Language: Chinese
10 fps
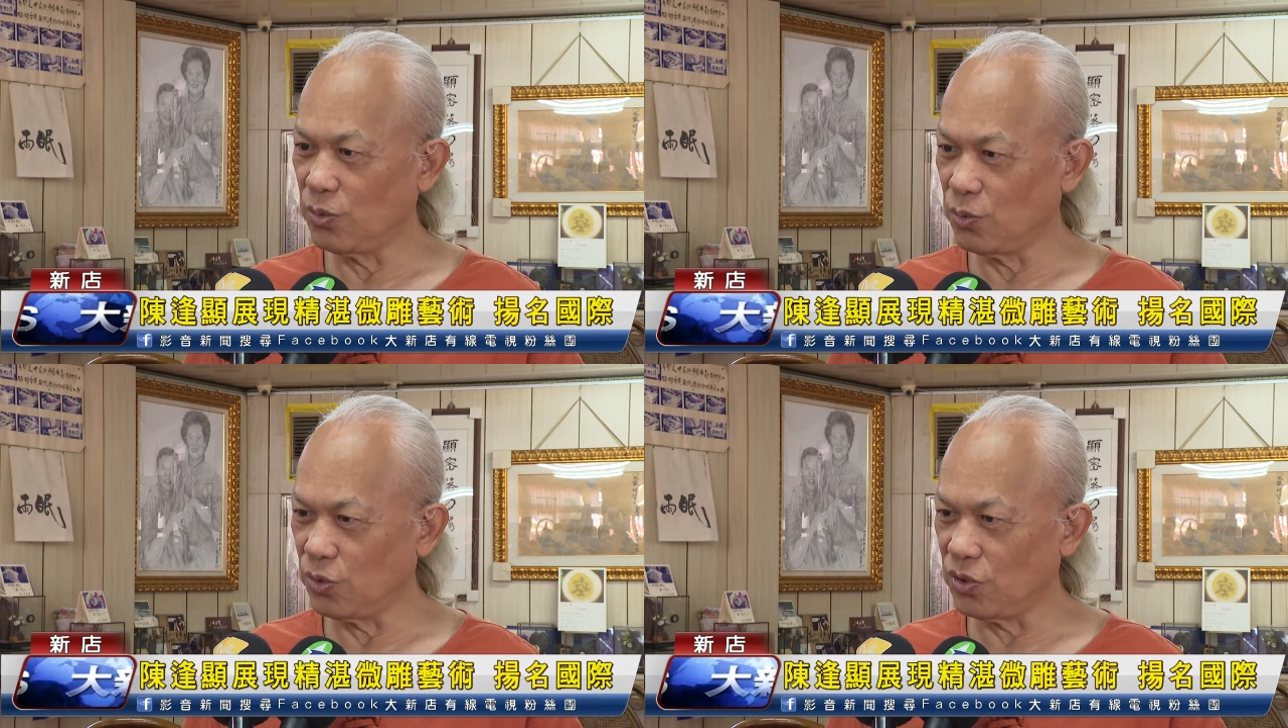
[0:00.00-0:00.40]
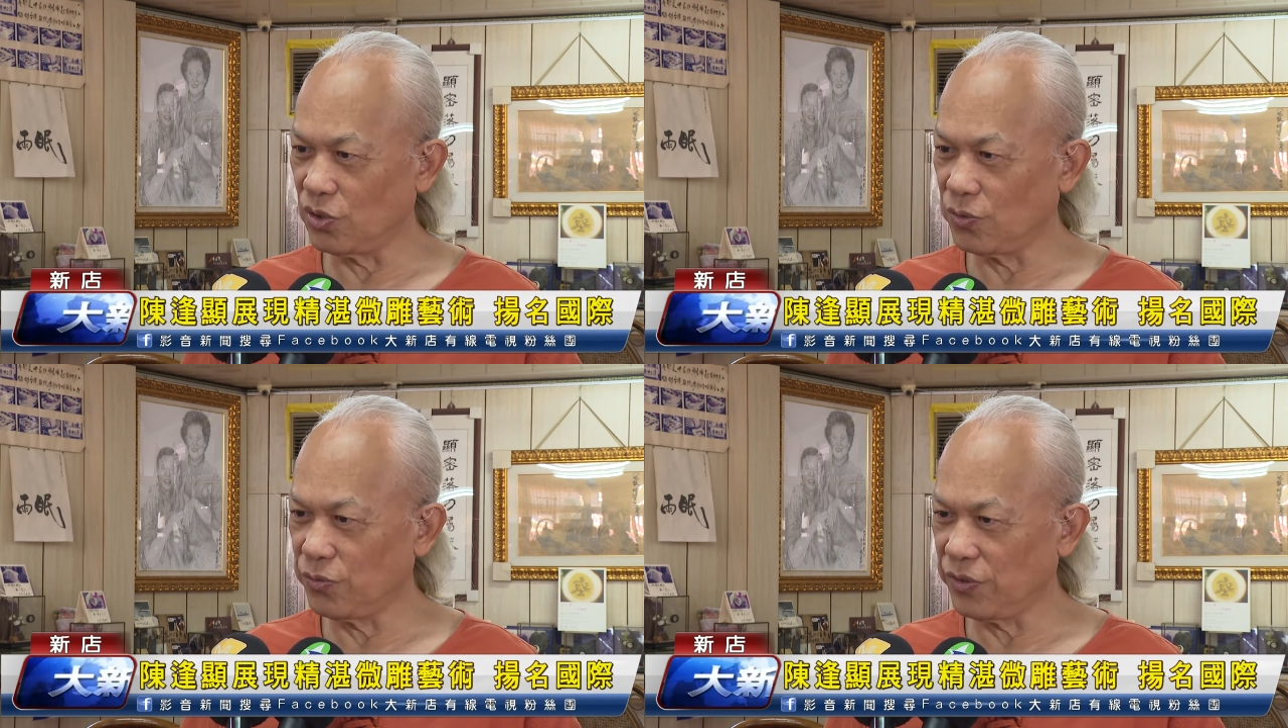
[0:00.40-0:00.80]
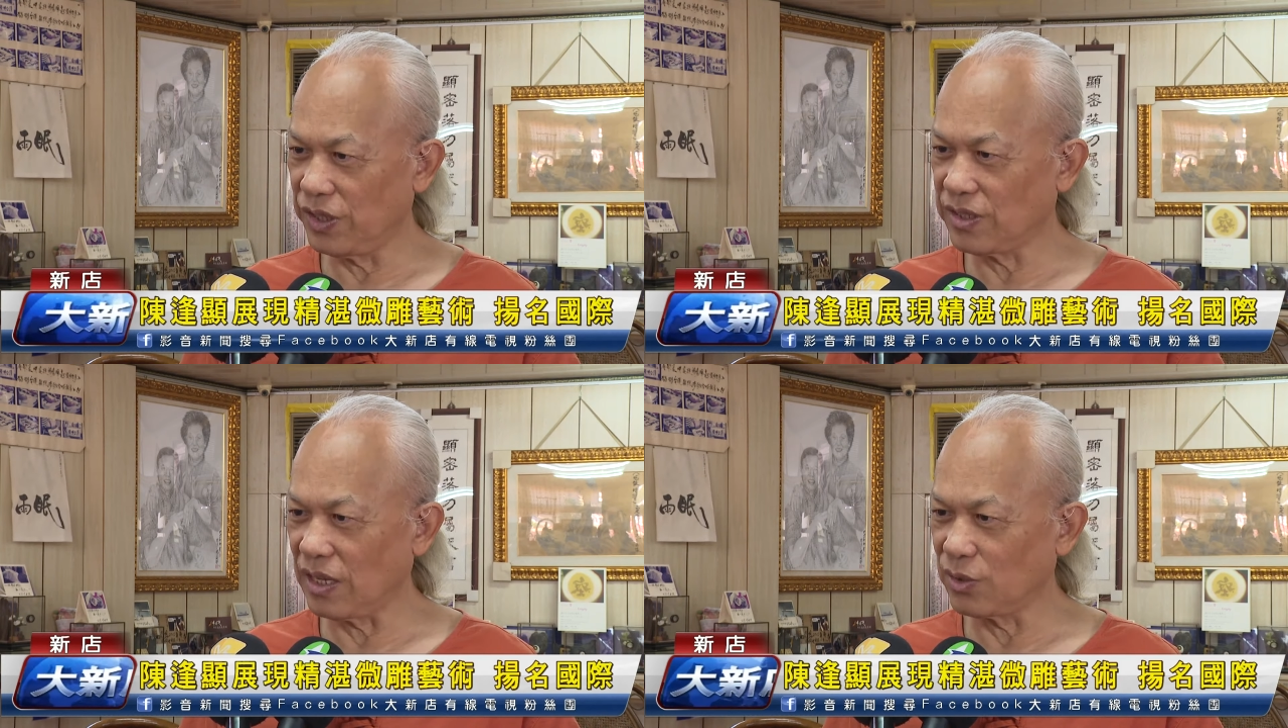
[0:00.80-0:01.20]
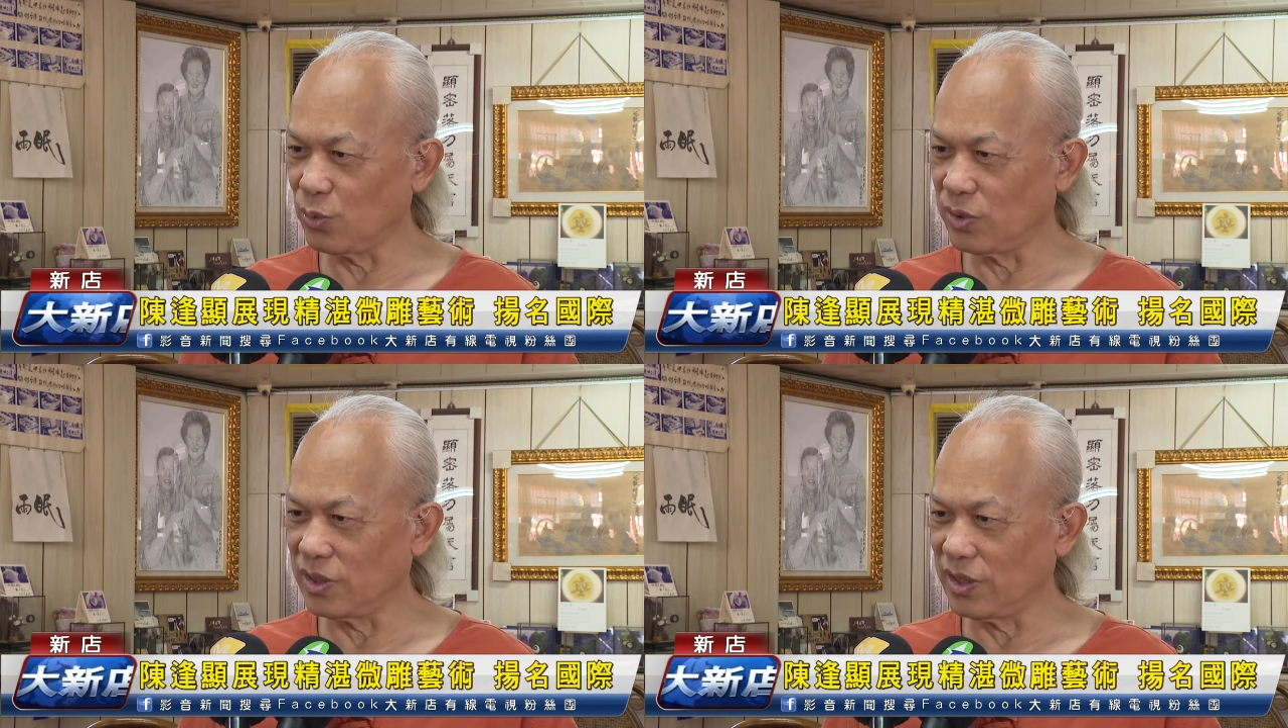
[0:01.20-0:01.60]
我非常
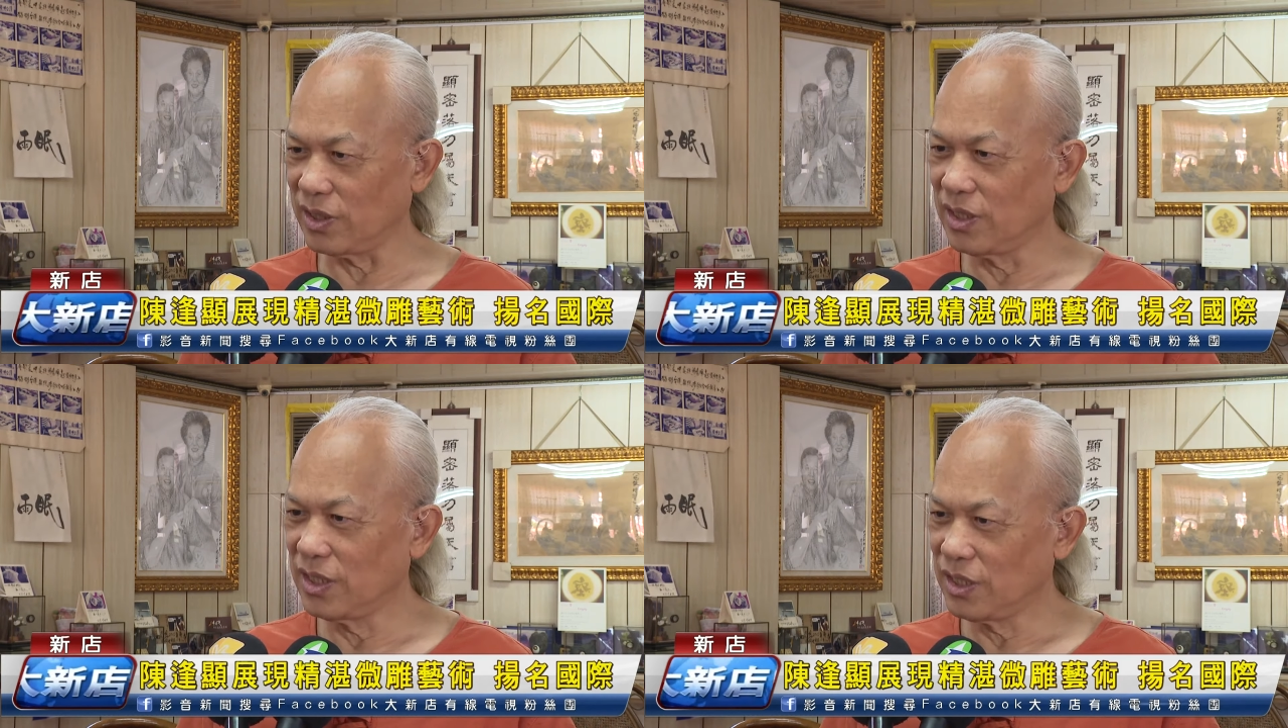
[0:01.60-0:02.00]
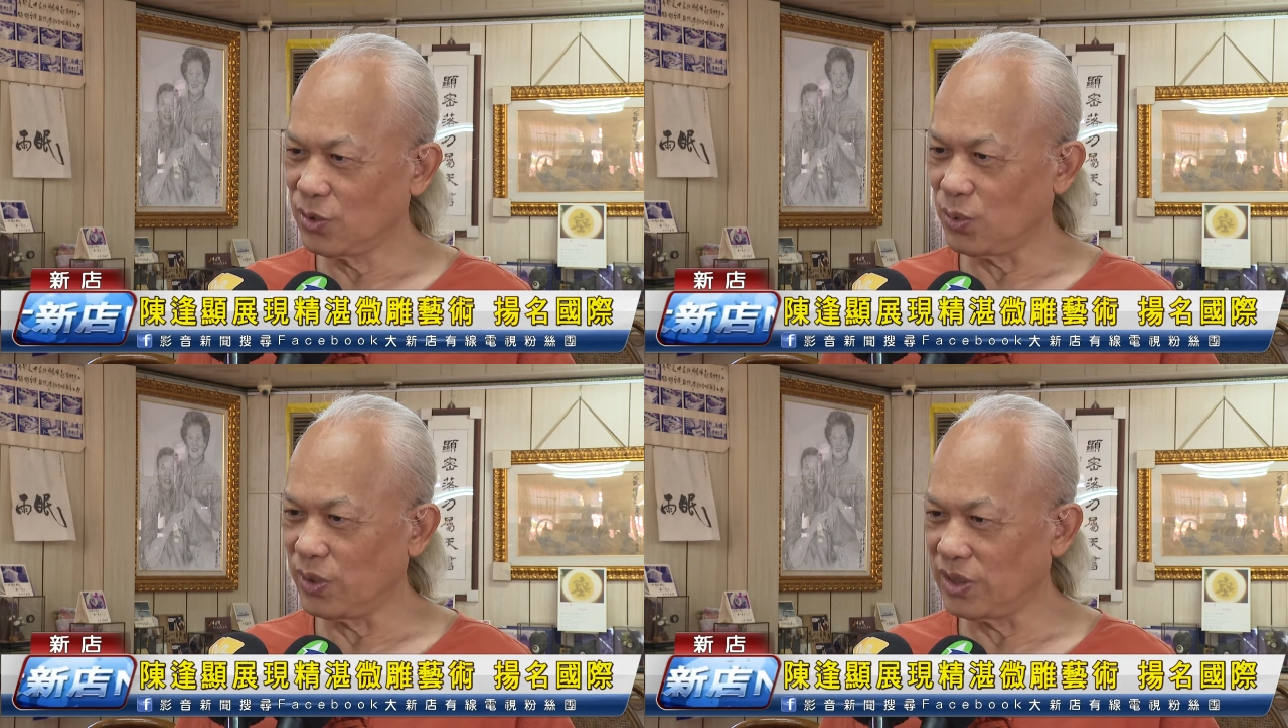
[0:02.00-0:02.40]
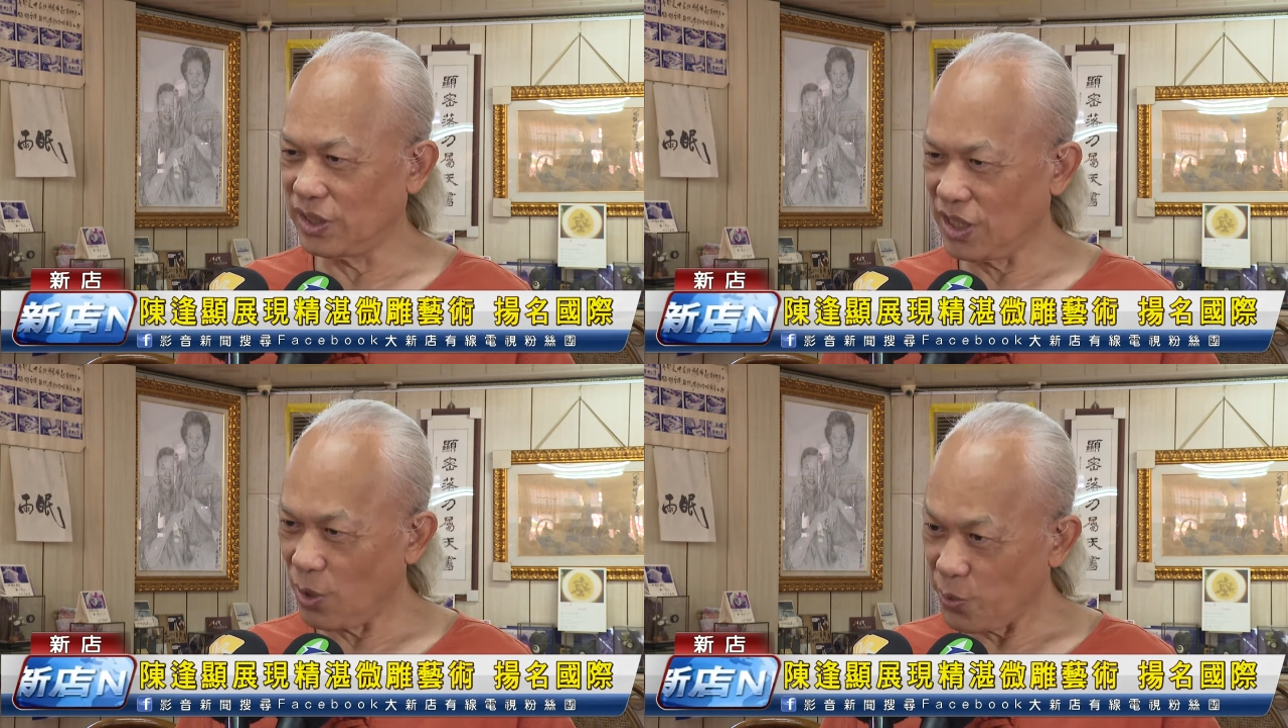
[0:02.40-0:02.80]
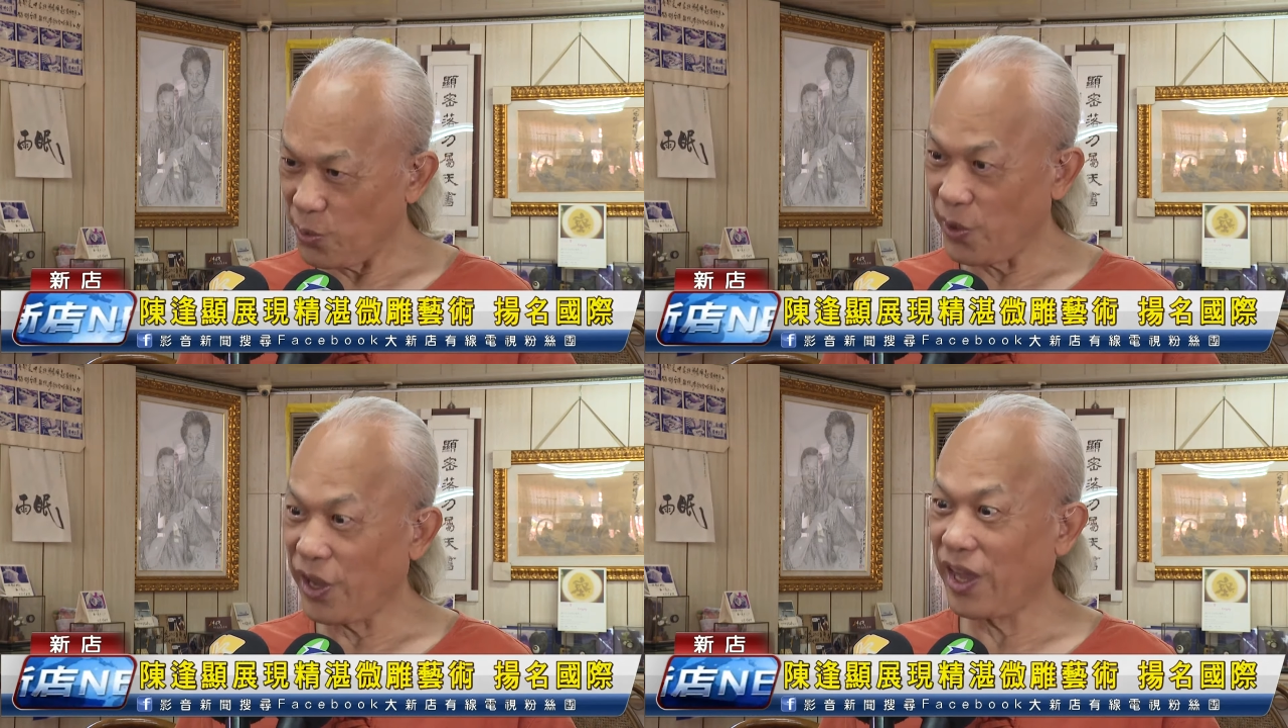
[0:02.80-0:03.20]
多的所谓的邀
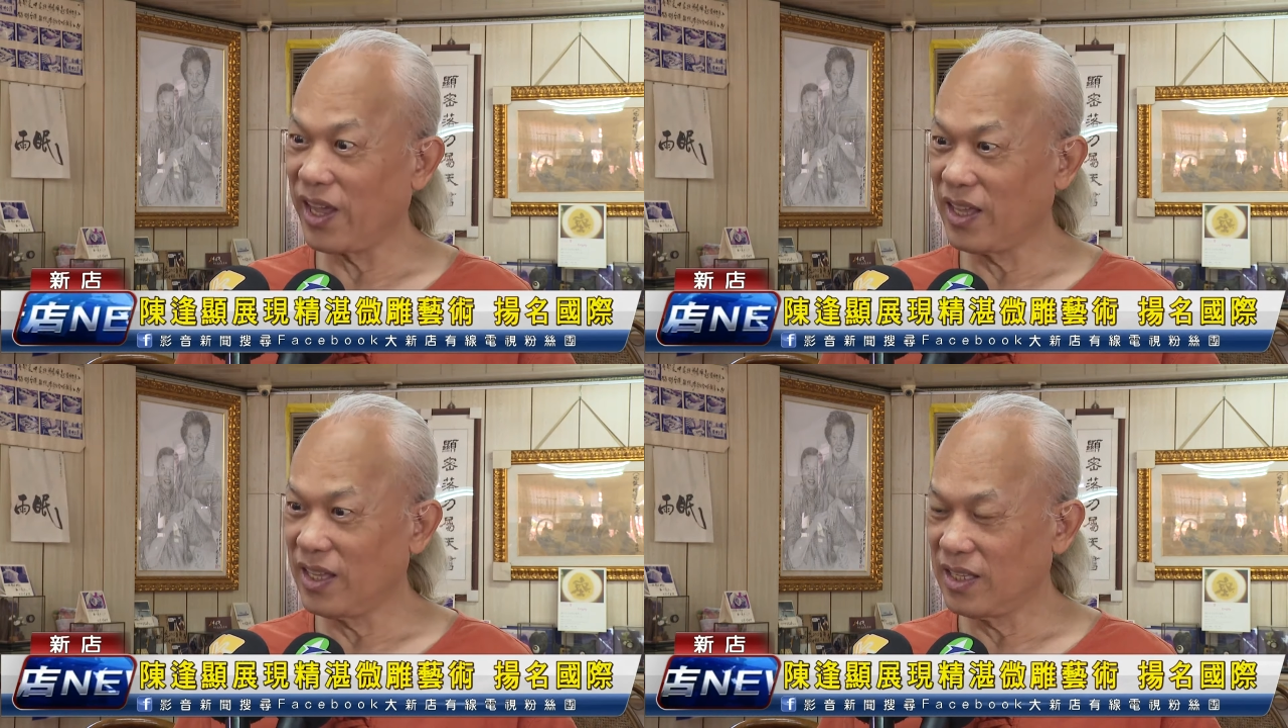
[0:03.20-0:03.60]
约，